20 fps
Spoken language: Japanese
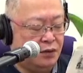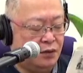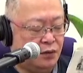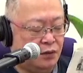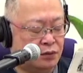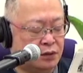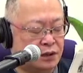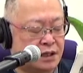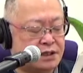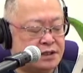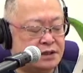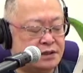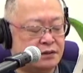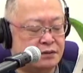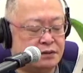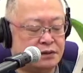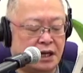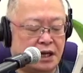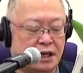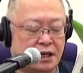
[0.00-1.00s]
同じよ
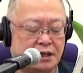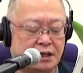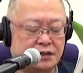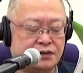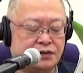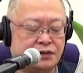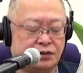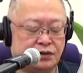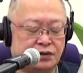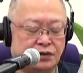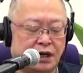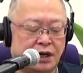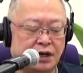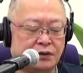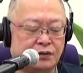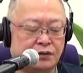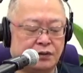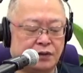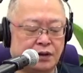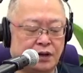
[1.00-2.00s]
うな種類の
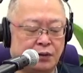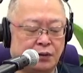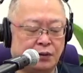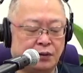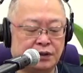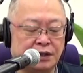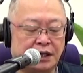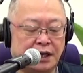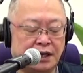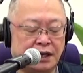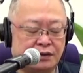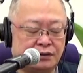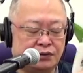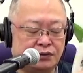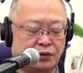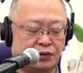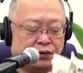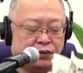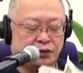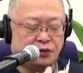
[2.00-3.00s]
犯行が行われると
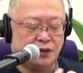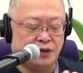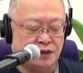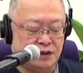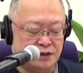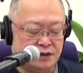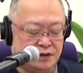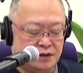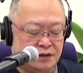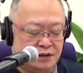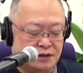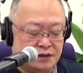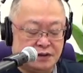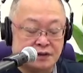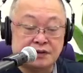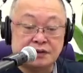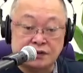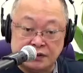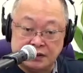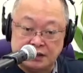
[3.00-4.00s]
いうことに
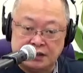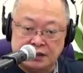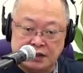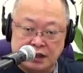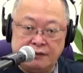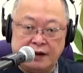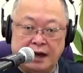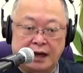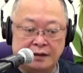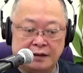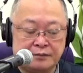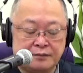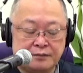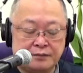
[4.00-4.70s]
ついては、